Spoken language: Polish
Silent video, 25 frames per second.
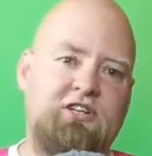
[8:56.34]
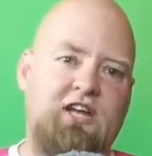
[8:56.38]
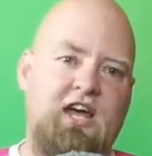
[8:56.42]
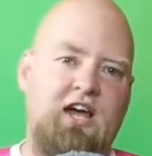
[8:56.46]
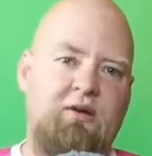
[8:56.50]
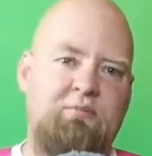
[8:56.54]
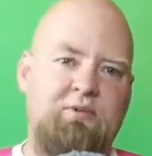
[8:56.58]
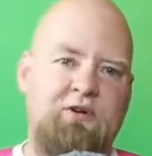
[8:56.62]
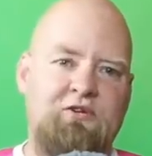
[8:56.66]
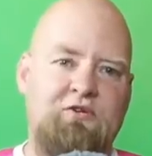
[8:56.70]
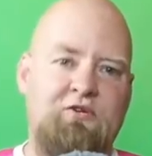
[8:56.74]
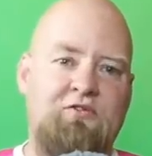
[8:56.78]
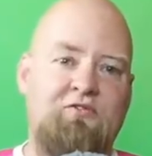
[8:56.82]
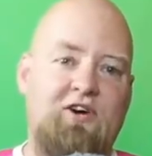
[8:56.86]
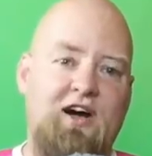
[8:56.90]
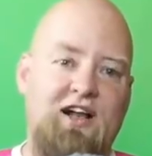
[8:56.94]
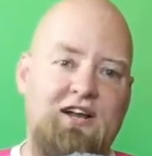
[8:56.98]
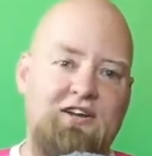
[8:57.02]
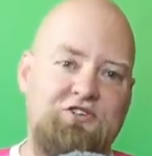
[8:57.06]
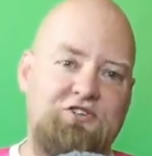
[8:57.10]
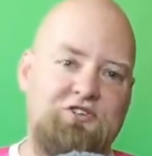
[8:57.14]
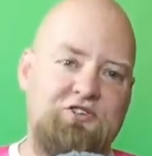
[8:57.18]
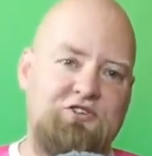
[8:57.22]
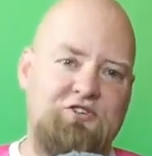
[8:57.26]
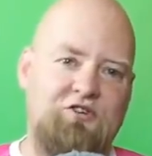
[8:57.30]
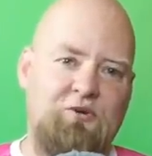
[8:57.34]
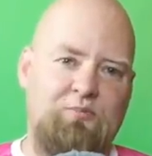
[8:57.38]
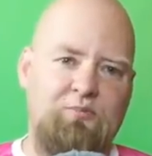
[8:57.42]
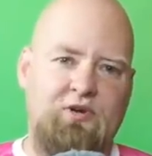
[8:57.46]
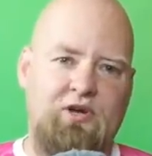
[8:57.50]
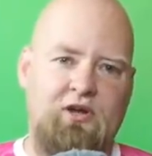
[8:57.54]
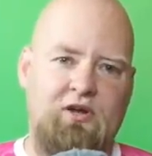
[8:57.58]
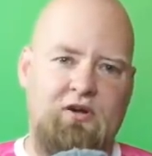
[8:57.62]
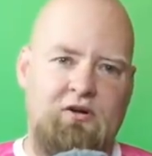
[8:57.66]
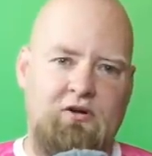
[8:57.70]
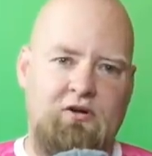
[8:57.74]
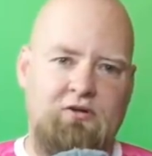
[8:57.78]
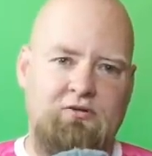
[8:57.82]
jak będą walczyć
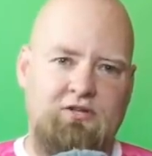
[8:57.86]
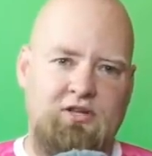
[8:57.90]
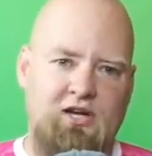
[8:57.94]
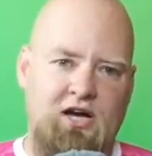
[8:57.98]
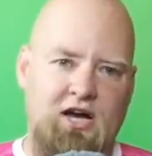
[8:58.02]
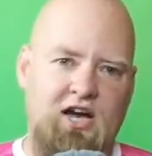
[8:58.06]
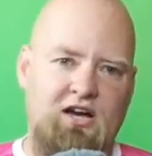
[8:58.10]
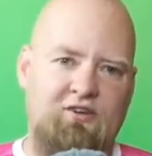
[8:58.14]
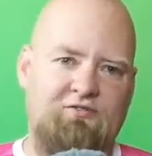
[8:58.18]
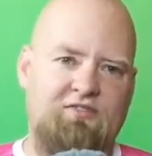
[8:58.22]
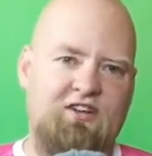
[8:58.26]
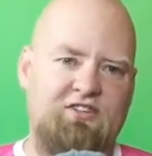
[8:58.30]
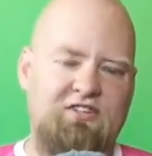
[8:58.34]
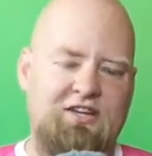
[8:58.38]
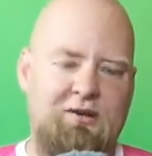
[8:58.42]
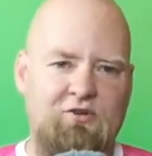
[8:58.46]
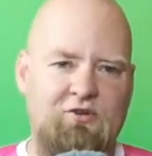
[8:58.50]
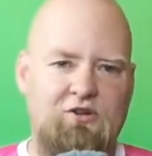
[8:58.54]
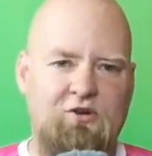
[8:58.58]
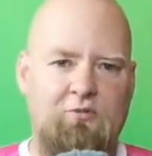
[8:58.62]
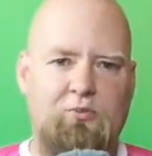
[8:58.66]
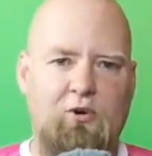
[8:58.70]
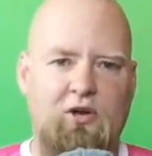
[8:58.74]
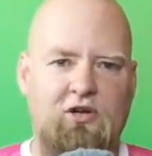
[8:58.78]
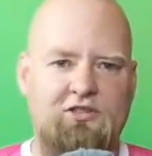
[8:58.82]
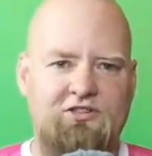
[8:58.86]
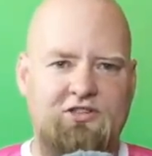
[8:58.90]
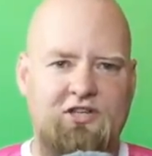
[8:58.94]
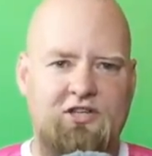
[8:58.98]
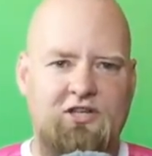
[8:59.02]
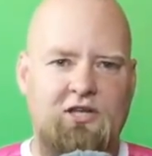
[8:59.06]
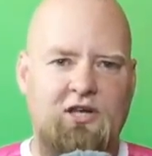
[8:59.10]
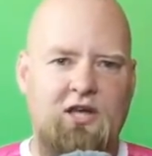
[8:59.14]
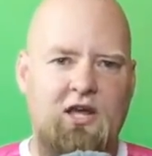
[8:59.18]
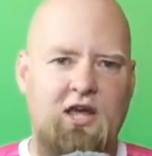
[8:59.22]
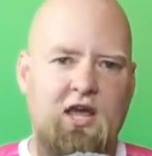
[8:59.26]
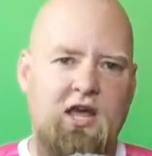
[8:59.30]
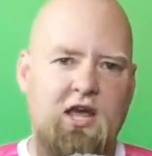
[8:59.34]
dopiero. Tak, wracamy do
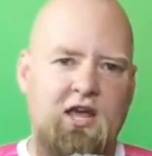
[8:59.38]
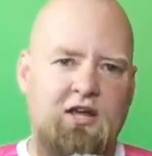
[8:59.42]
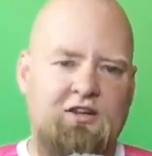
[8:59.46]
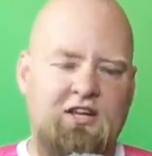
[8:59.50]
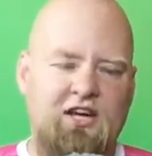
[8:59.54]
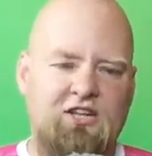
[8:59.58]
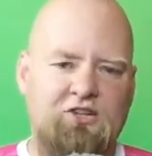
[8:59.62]
Polski, na